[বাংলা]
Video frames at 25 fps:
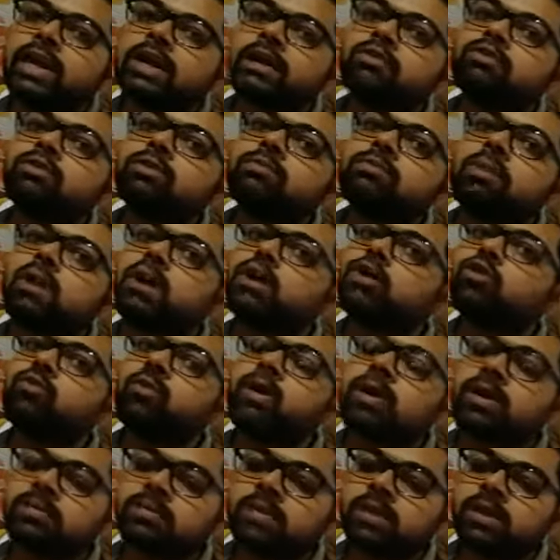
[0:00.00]
এটা হচ্ছে পার্ট
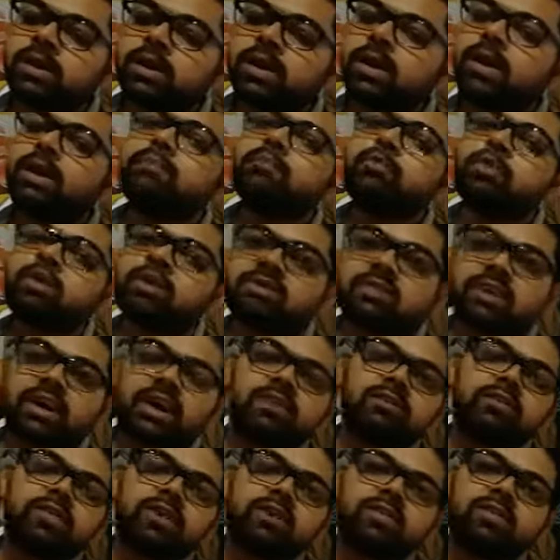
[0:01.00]
ওয়ান এরপরে
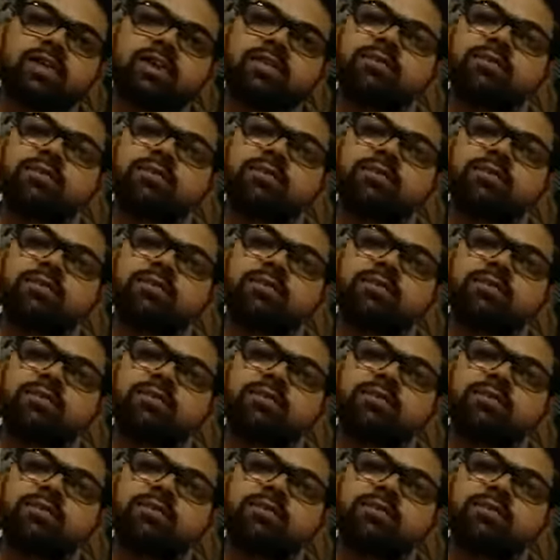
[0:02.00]
সেকেন্ড ভিডিও